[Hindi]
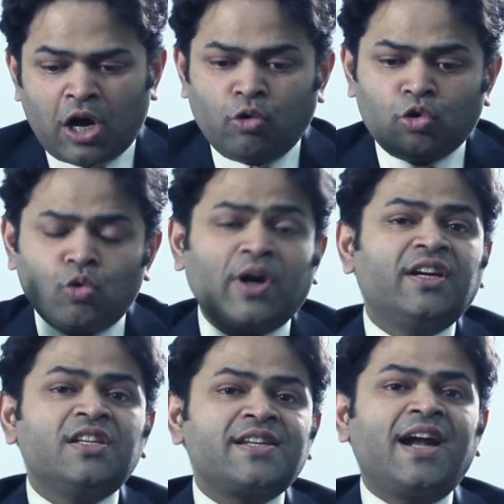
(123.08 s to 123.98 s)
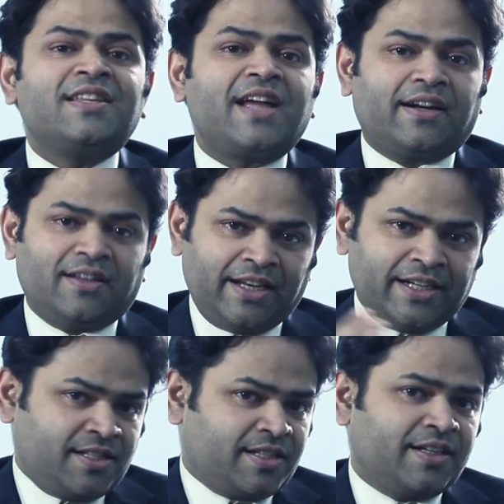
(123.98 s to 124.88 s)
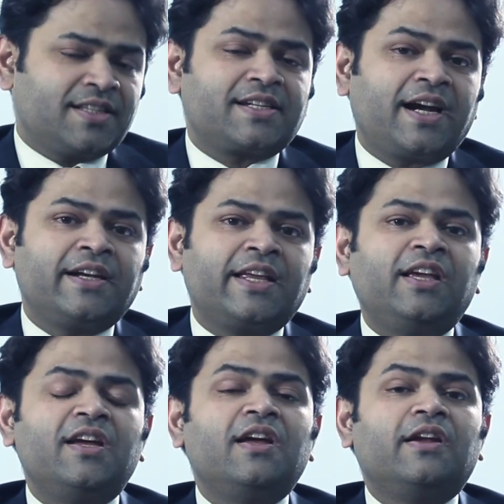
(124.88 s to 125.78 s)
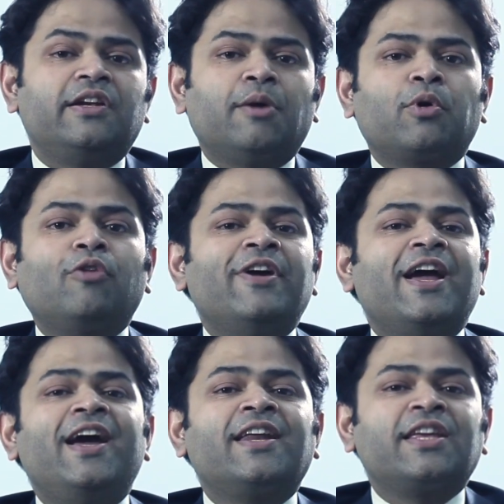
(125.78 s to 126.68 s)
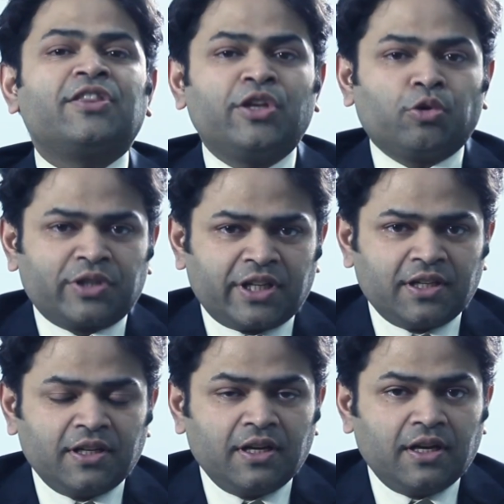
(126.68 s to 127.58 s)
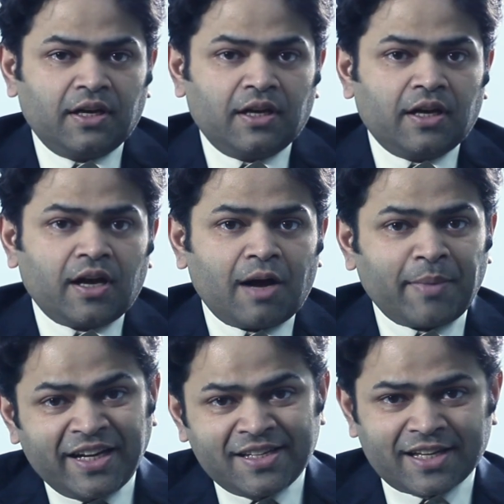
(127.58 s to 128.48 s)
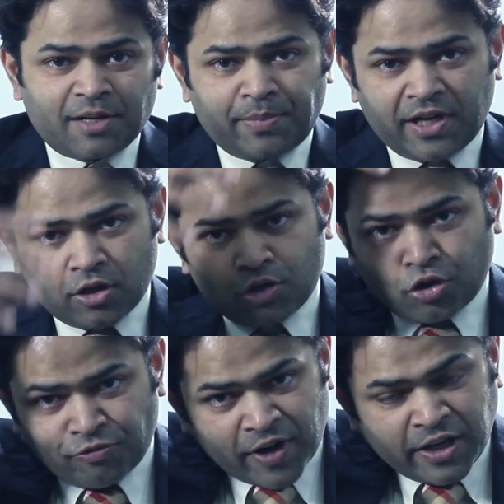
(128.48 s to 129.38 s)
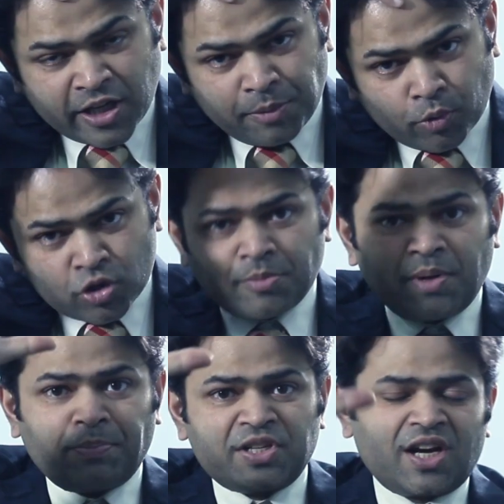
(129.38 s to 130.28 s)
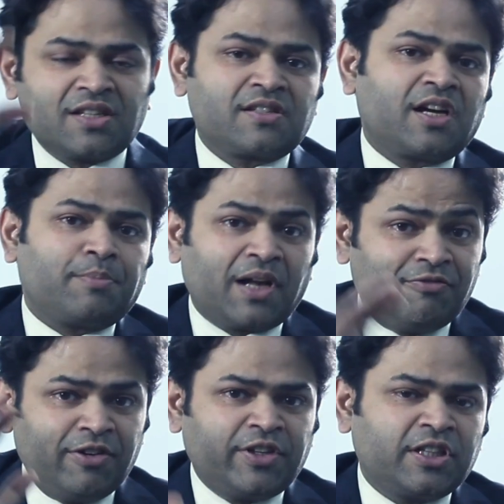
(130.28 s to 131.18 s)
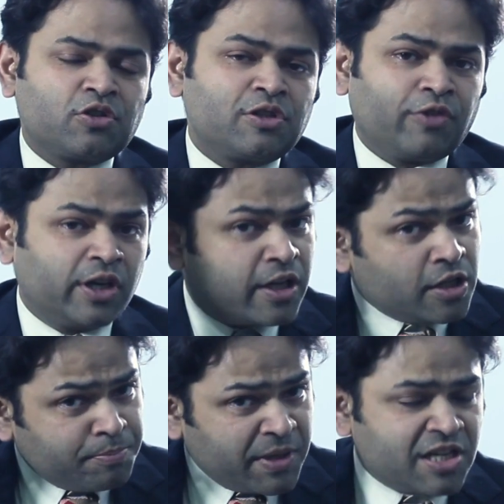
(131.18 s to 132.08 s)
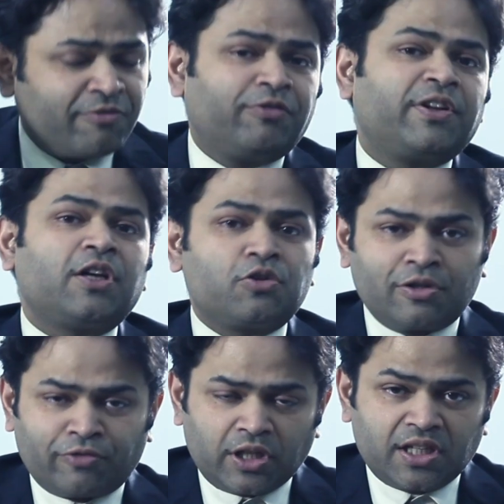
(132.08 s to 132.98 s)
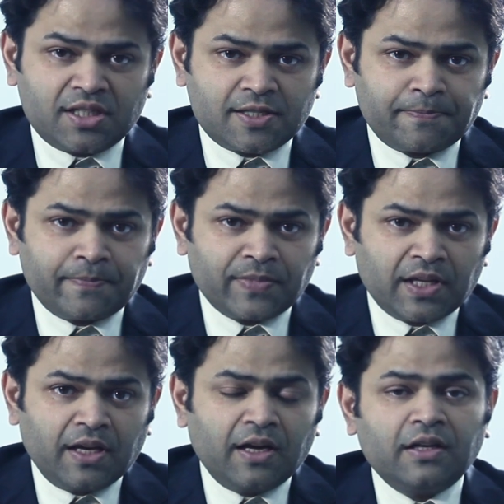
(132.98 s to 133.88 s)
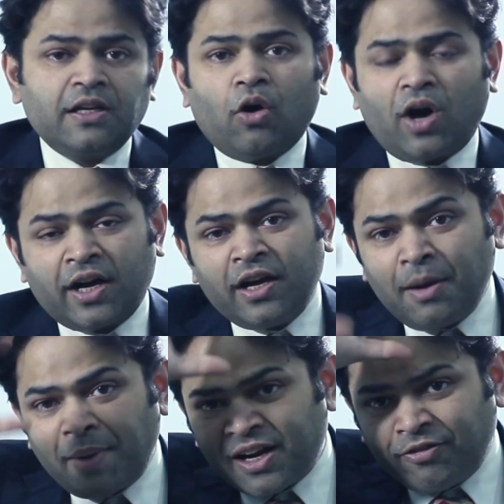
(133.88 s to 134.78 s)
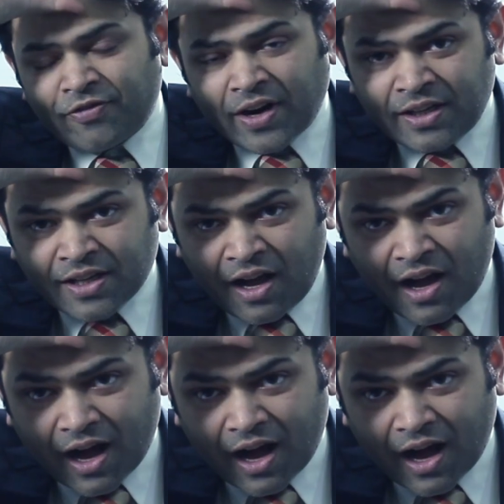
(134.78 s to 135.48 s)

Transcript: सो नाउ टू अंडरस्टैंड दैट लेट अस अंडरस्टैंड कि नंबर ऑफ हेयर कितने होते हैं हमारे सर पे फ्रंट के पोर्शन में पचास हजार बार फिफ्टी थाउजेंड फॉलिकल्स पीछे फिफ्टी थाउजेंड फॉलिकल्स ना अगर हमारा फ्रंट का